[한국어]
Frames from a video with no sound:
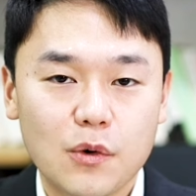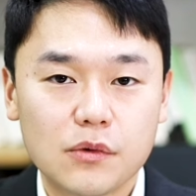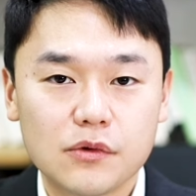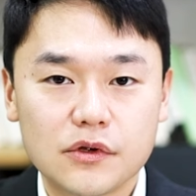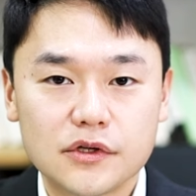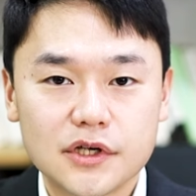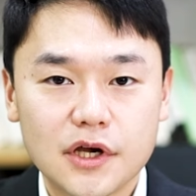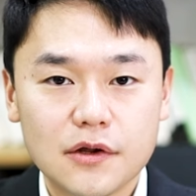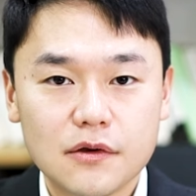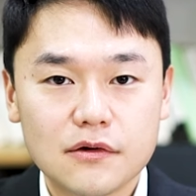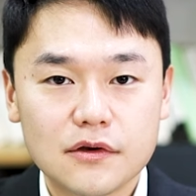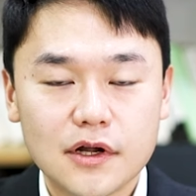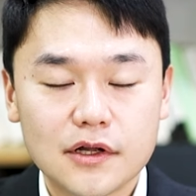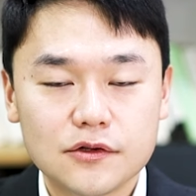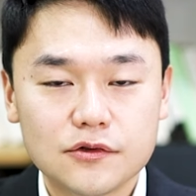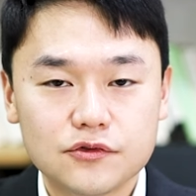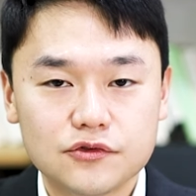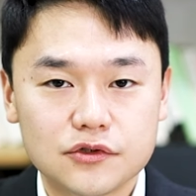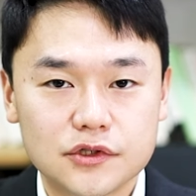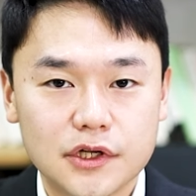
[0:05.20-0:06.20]
오늘 촬영을
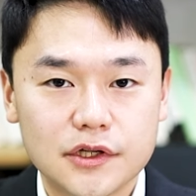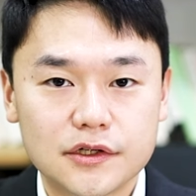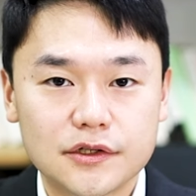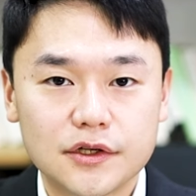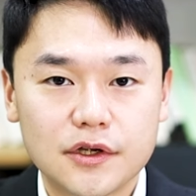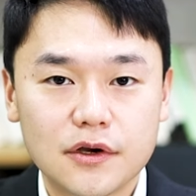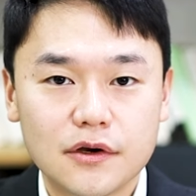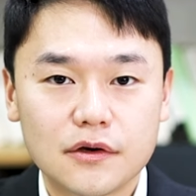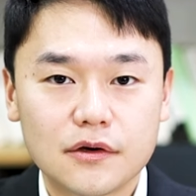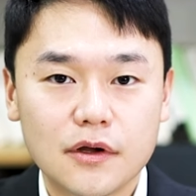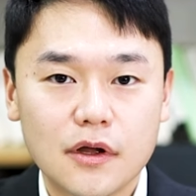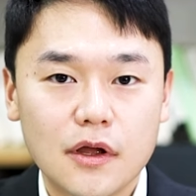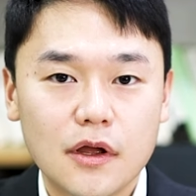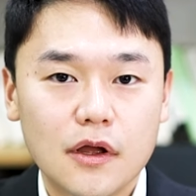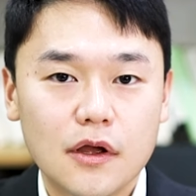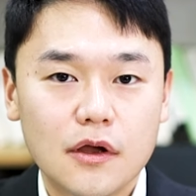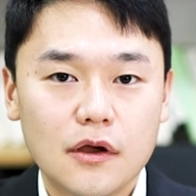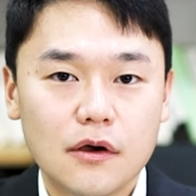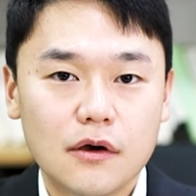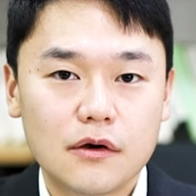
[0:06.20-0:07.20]
하는 주제는요.
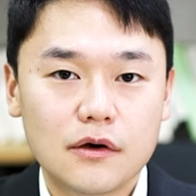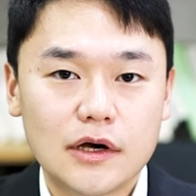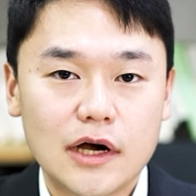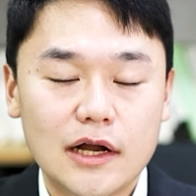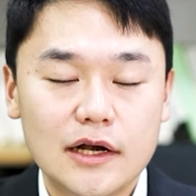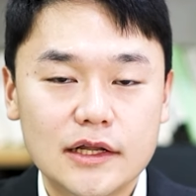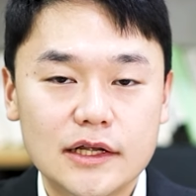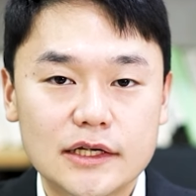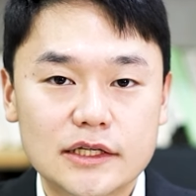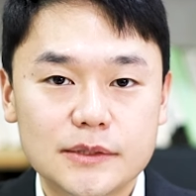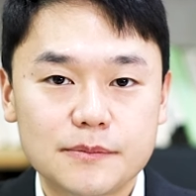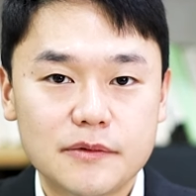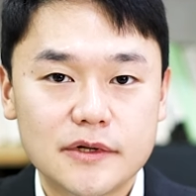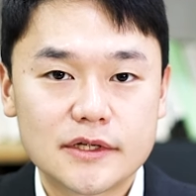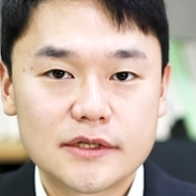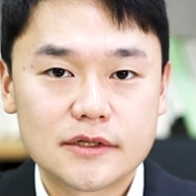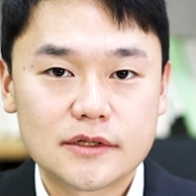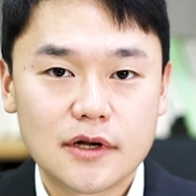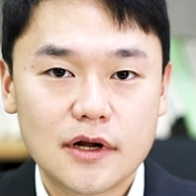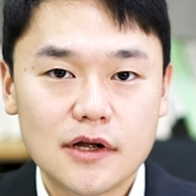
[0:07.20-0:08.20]
어,
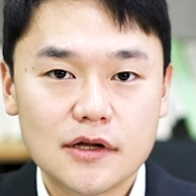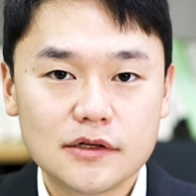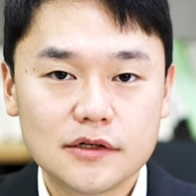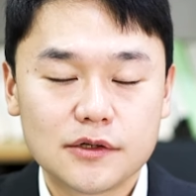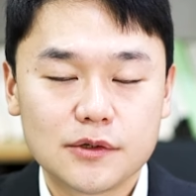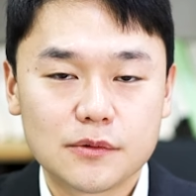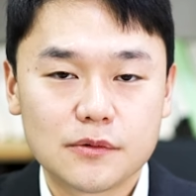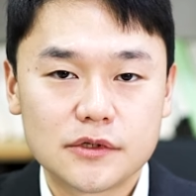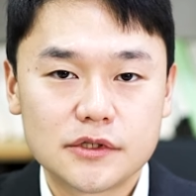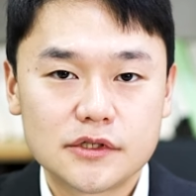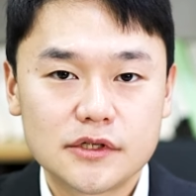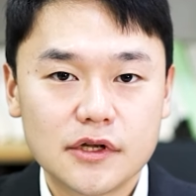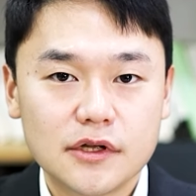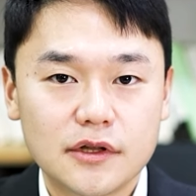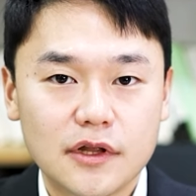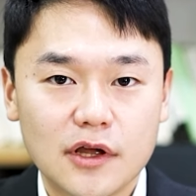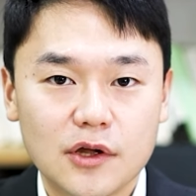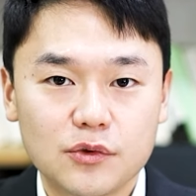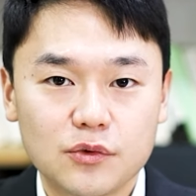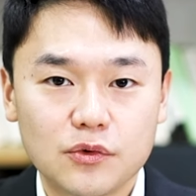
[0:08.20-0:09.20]
알리익스프레스랑 그리고 시
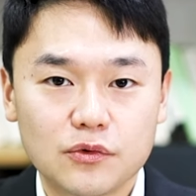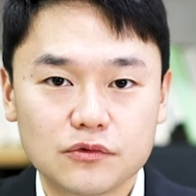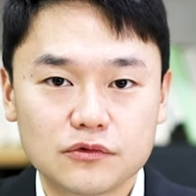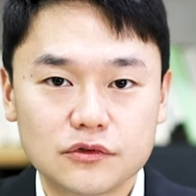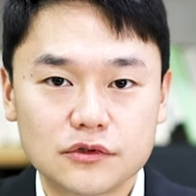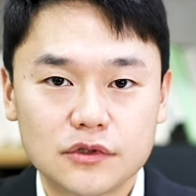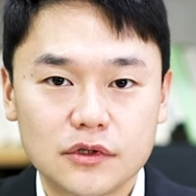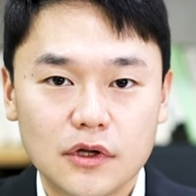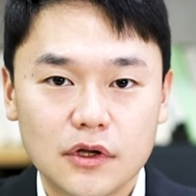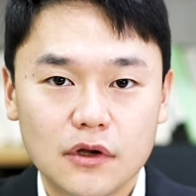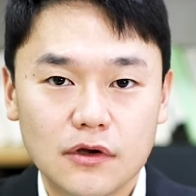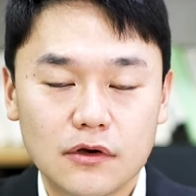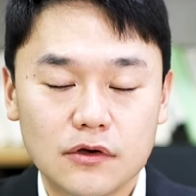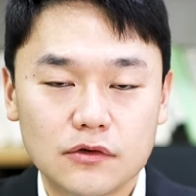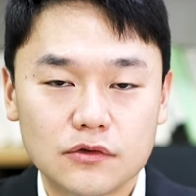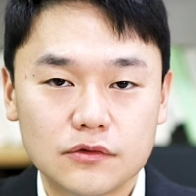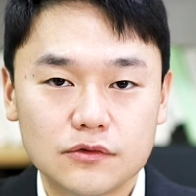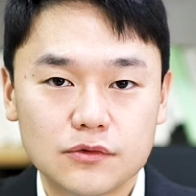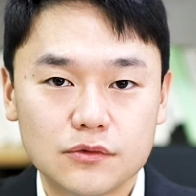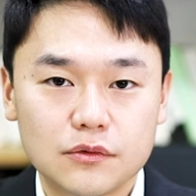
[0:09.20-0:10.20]
j 대한통운
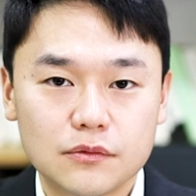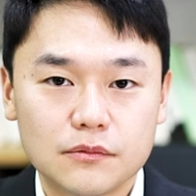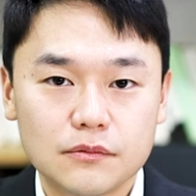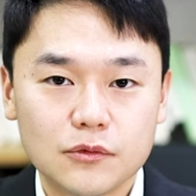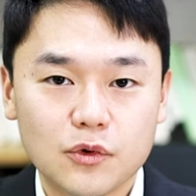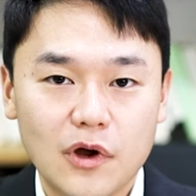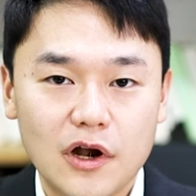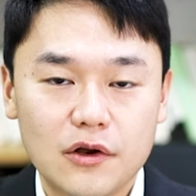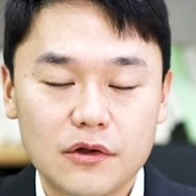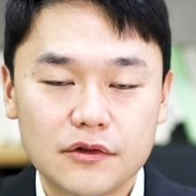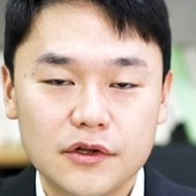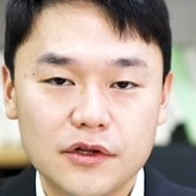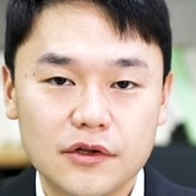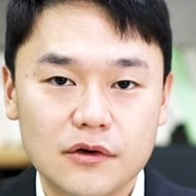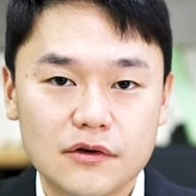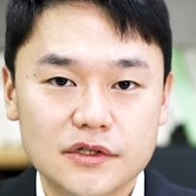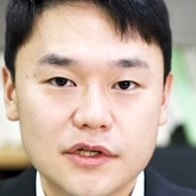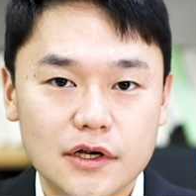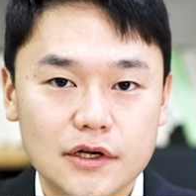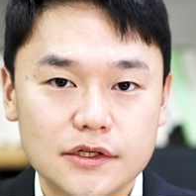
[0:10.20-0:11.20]
어, 좀 관련된
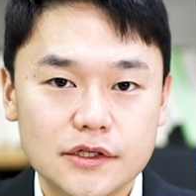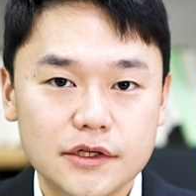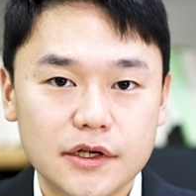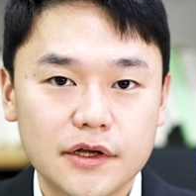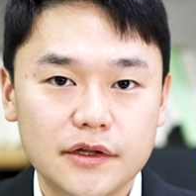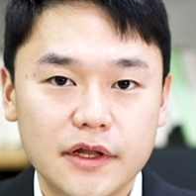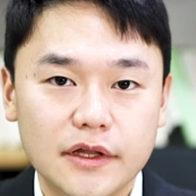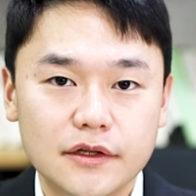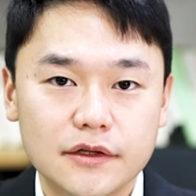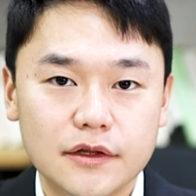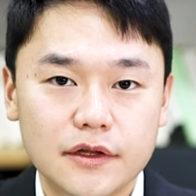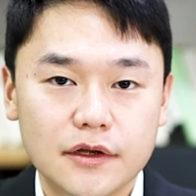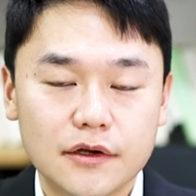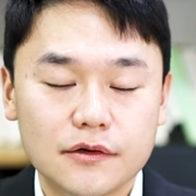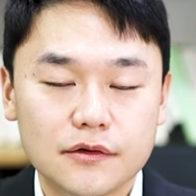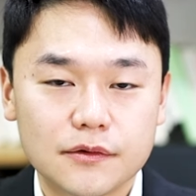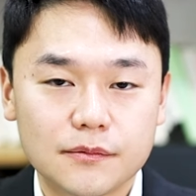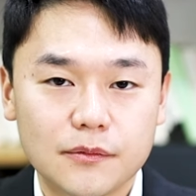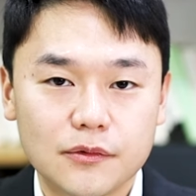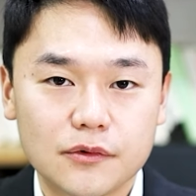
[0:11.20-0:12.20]
영상을 찍게
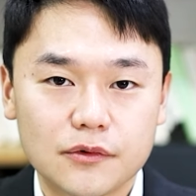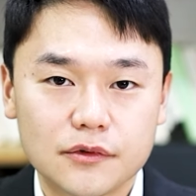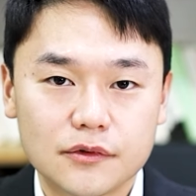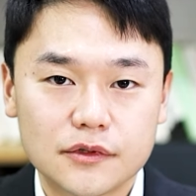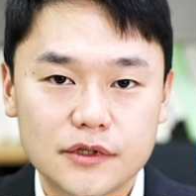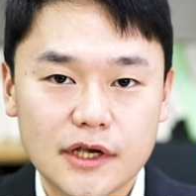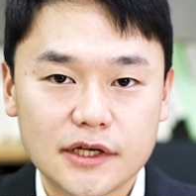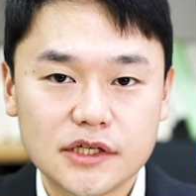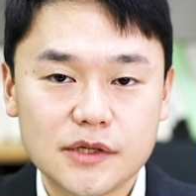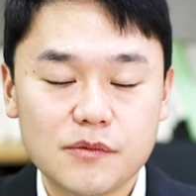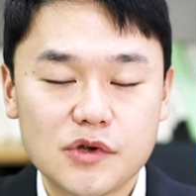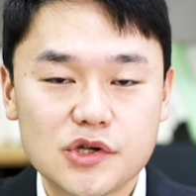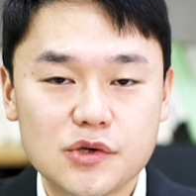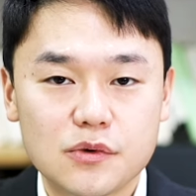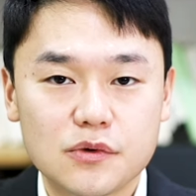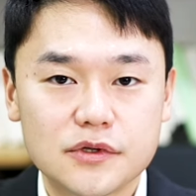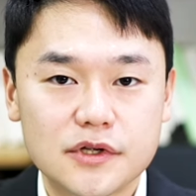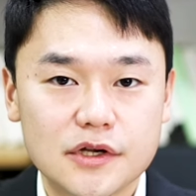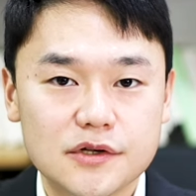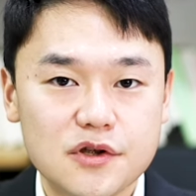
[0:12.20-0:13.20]
됐는데요. 어, 핵심
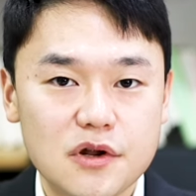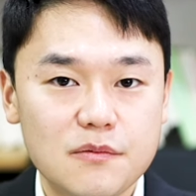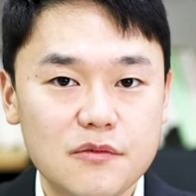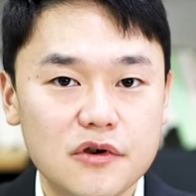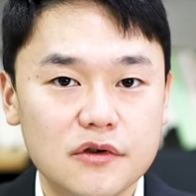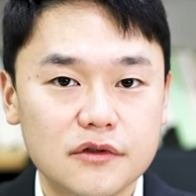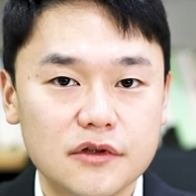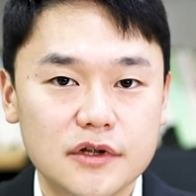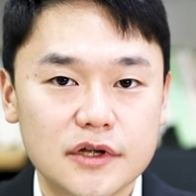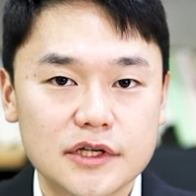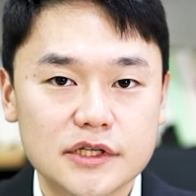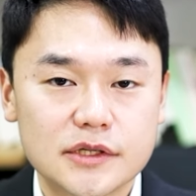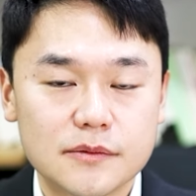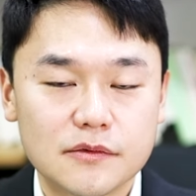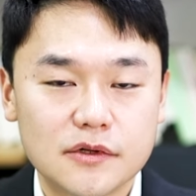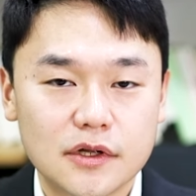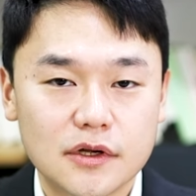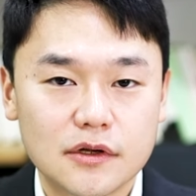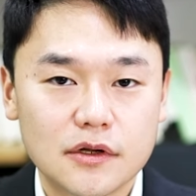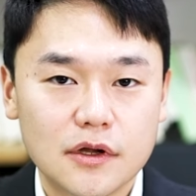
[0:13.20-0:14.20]
위주로 제가 설명을
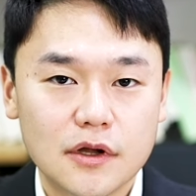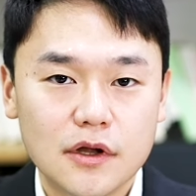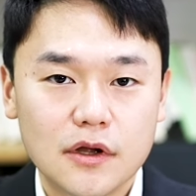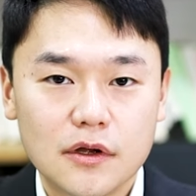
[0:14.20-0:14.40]
드리겠습니다.